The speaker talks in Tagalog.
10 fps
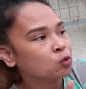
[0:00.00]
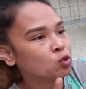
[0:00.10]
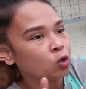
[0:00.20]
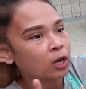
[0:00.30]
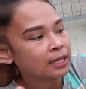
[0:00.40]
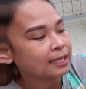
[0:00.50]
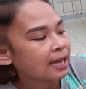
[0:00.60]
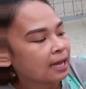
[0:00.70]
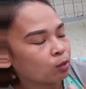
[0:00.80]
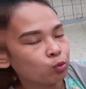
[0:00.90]
So, ayan
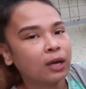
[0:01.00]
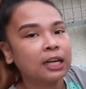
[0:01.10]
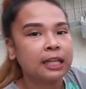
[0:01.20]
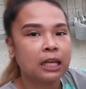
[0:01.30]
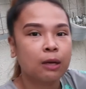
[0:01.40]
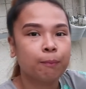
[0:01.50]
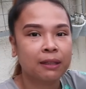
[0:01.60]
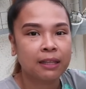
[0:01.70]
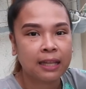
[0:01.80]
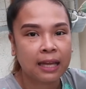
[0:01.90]
na. Kunwari,
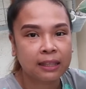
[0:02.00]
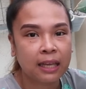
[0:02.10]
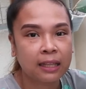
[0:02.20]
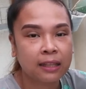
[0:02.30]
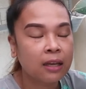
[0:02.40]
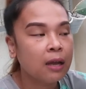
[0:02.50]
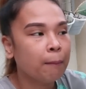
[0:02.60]
nairipat na natin.